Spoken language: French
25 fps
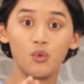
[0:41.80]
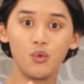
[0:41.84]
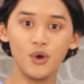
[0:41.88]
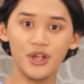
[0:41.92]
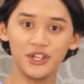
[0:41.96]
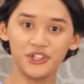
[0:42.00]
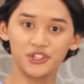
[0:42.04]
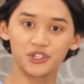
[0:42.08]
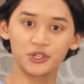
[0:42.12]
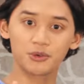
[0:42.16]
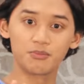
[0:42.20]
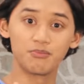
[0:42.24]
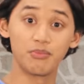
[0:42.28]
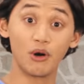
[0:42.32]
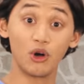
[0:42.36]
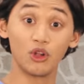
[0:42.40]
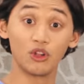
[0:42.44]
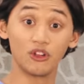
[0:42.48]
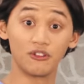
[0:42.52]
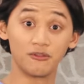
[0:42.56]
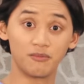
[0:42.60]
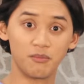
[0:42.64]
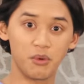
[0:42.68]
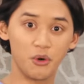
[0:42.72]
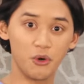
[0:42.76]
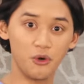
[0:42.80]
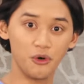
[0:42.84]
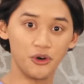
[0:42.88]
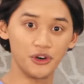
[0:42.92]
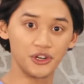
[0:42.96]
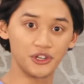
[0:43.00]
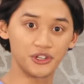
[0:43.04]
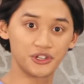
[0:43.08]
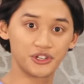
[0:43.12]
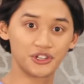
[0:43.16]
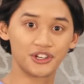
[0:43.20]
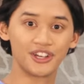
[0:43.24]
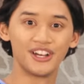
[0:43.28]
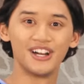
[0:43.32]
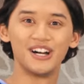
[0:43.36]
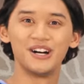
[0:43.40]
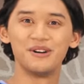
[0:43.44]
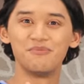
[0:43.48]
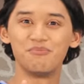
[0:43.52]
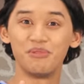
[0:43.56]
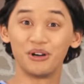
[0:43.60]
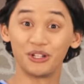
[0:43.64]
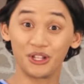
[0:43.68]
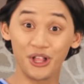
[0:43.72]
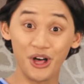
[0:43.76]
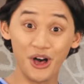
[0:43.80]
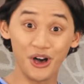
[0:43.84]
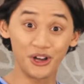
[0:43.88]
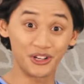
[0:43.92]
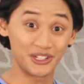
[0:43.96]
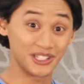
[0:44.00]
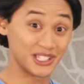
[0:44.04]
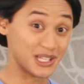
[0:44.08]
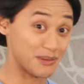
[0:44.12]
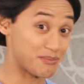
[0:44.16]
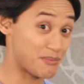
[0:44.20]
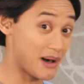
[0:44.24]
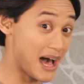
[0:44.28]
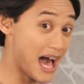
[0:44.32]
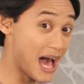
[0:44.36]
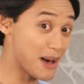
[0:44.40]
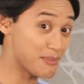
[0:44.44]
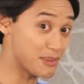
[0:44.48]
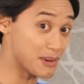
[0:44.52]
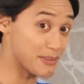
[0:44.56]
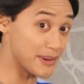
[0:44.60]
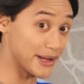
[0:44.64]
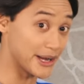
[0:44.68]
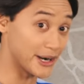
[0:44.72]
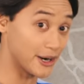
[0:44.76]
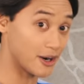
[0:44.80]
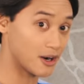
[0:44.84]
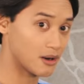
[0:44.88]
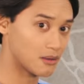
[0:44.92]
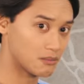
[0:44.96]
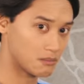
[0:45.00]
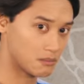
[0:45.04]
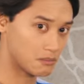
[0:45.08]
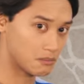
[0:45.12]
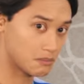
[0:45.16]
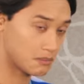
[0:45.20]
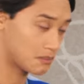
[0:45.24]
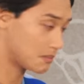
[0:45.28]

lequel de ces bols de porridge est celui de Papa Ours